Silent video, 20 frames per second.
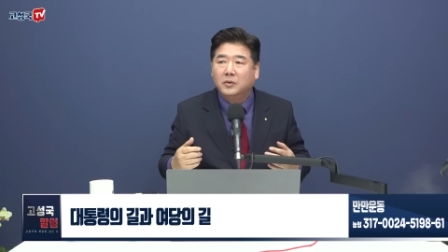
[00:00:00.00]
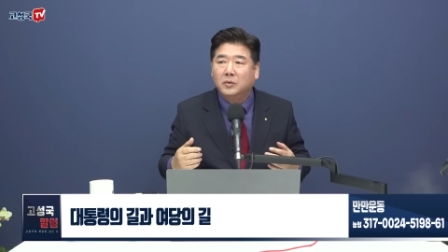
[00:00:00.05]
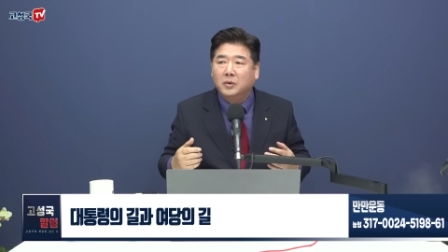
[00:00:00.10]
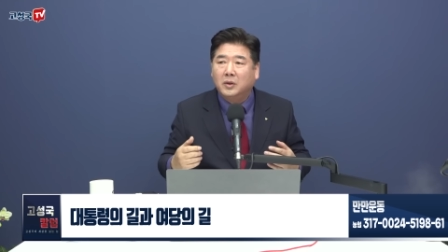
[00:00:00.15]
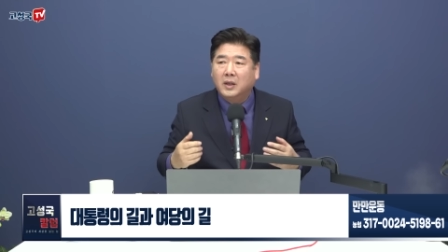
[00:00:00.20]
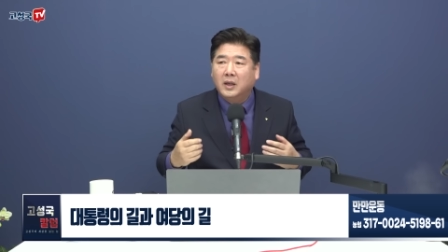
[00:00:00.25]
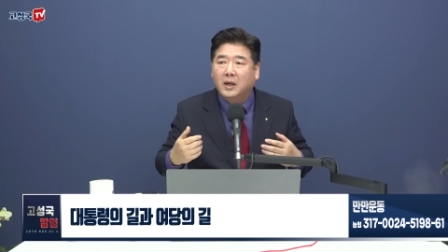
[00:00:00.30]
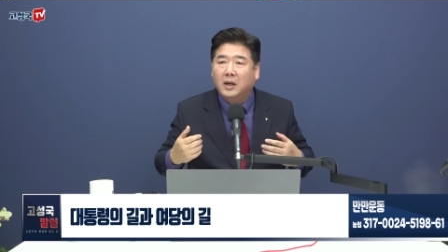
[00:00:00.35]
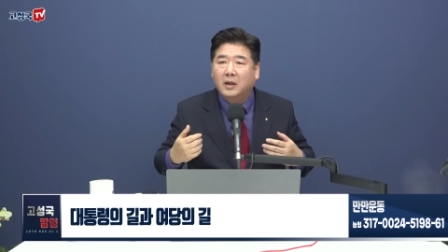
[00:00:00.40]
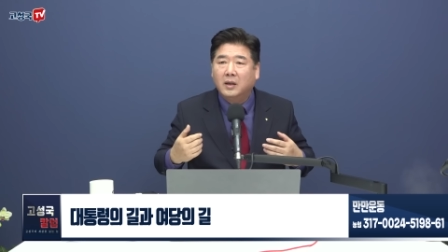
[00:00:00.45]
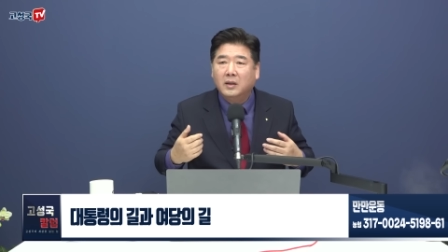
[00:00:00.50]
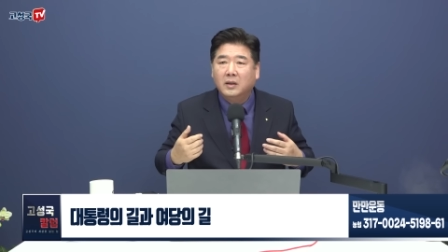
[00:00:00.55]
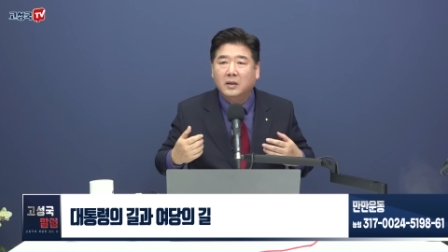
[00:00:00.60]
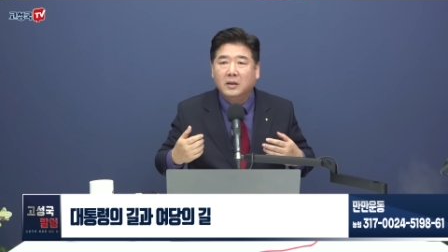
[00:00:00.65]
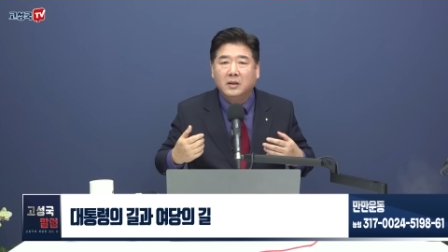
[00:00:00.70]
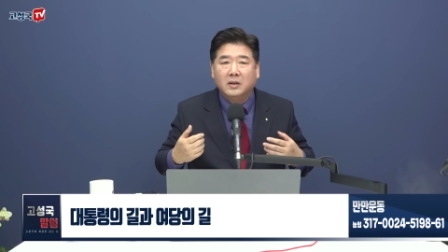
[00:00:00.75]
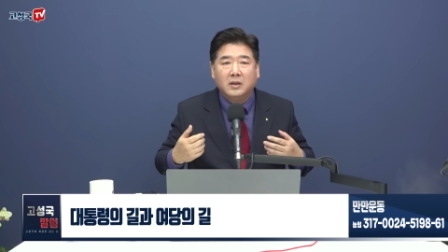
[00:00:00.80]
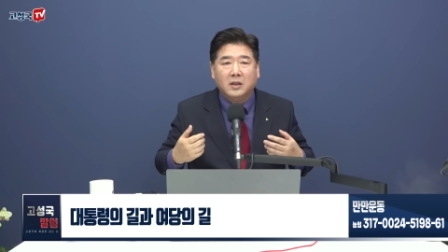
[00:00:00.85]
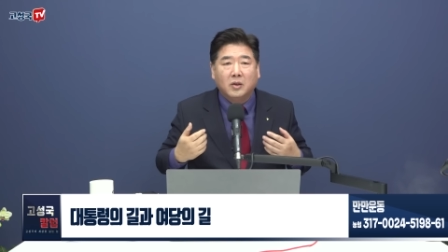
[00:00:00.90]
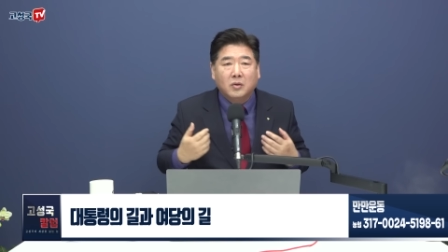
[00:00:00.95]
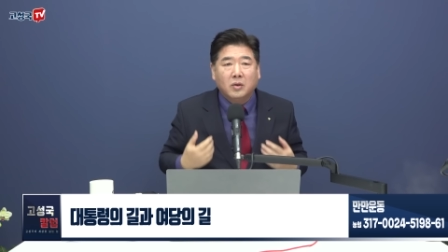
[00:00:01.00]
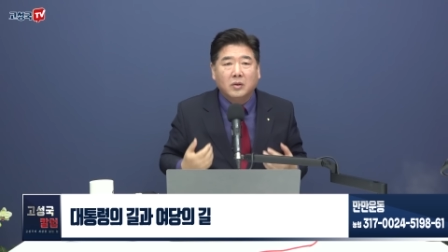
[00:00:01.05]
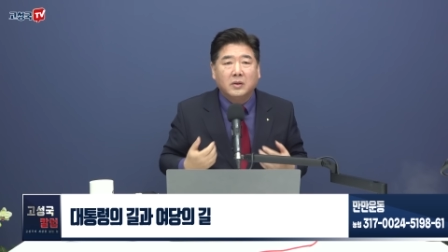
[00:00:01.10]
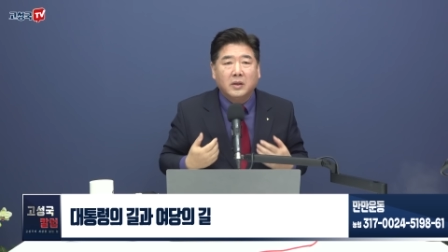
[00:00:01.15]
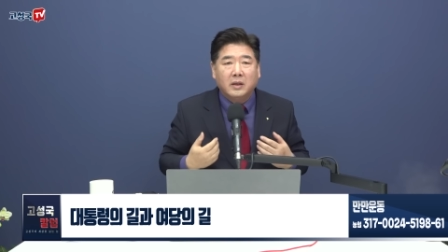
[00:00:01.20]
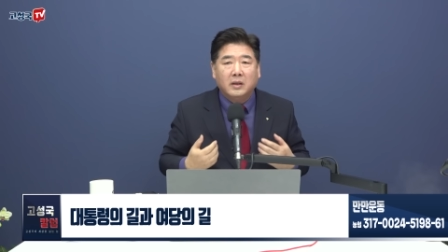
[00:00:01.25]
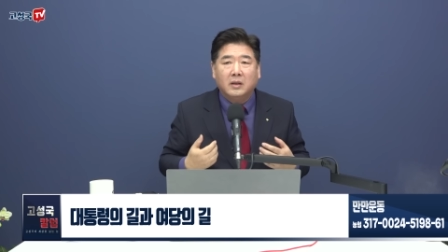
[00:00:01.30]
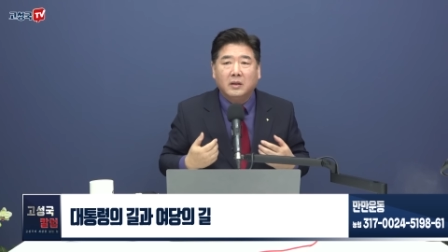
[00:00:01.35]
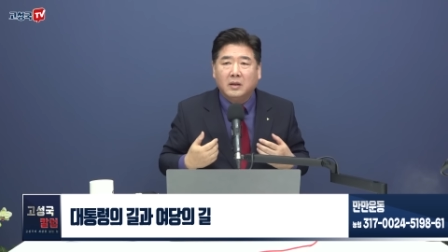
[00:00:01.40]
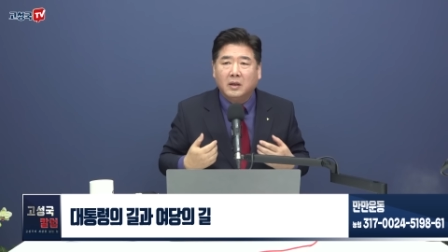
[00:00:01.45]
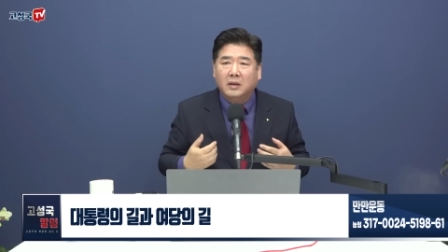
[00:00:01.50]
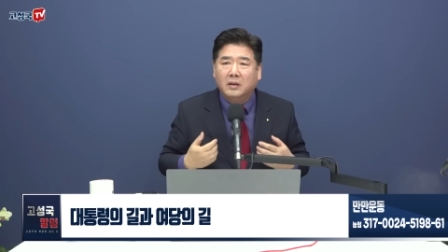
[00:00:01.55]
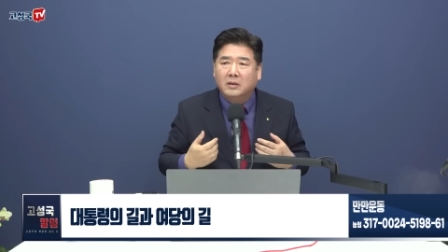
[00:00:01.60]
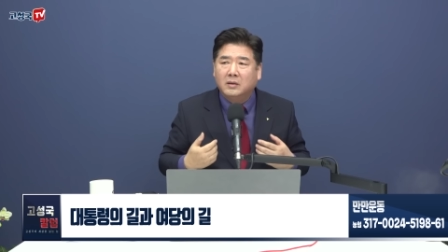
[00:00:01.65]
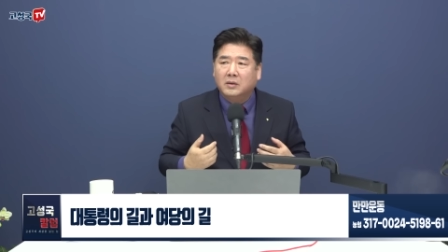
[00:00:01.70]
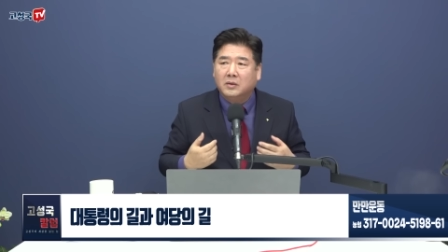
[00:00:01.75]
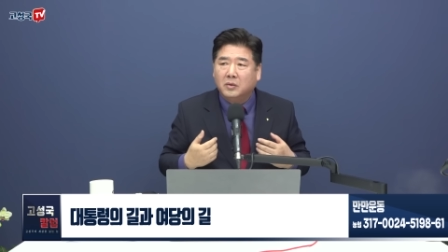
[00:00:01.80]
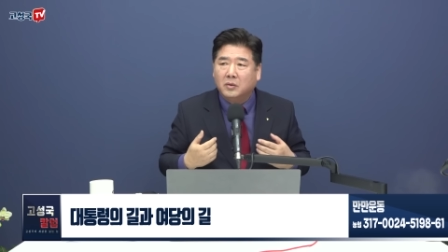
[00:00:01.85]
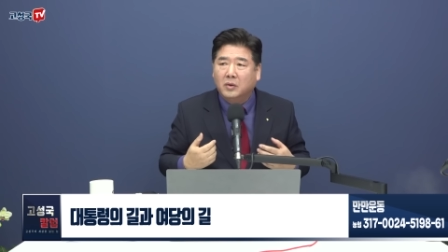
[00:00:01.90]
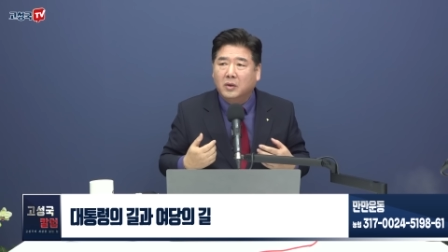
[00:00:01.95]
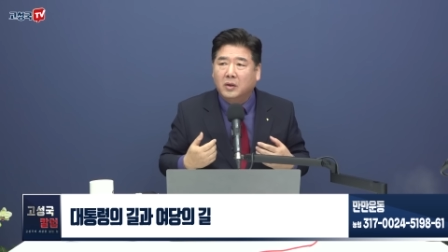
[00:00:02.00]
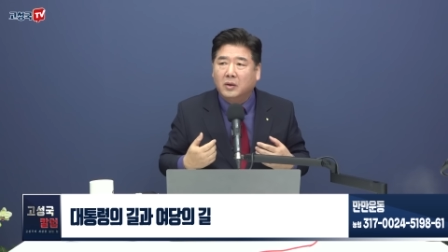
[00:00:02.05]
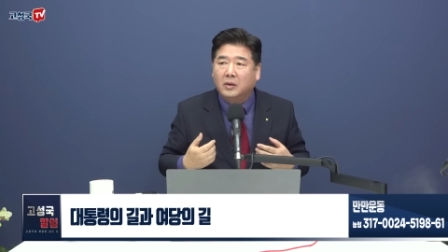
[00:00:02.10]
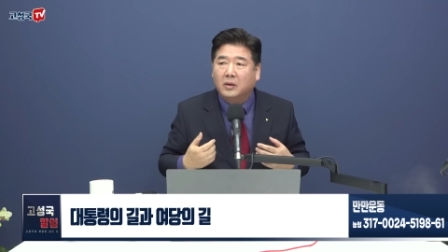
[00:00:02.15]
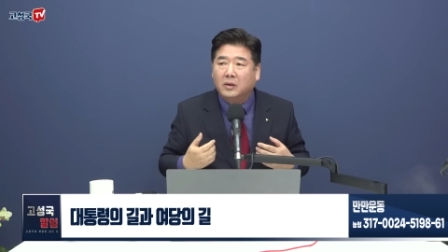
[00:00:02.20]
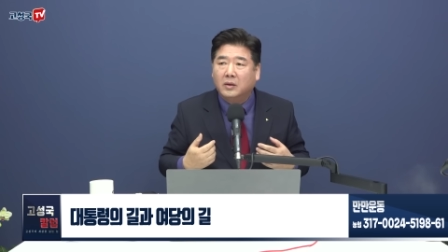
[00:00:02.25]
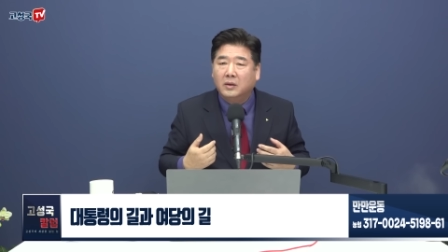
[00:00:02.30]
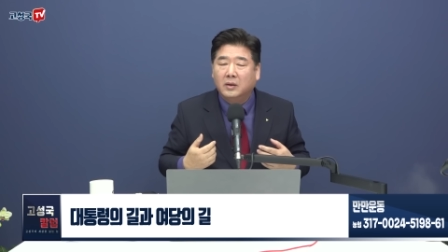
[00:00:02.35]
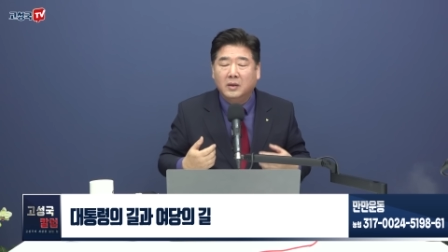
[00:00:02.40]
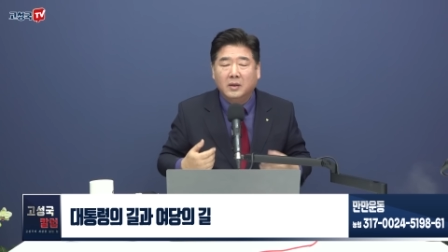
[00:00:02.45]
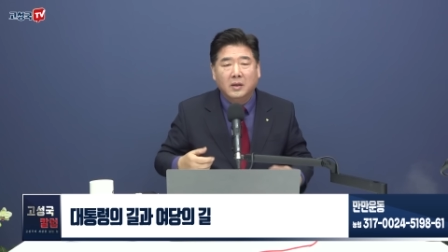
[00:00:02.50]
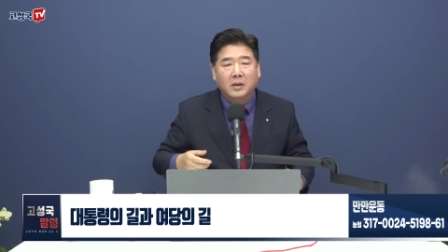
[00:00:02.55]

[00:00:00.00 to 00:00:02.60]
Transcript: 우리가 집권 세력이 되는 것이고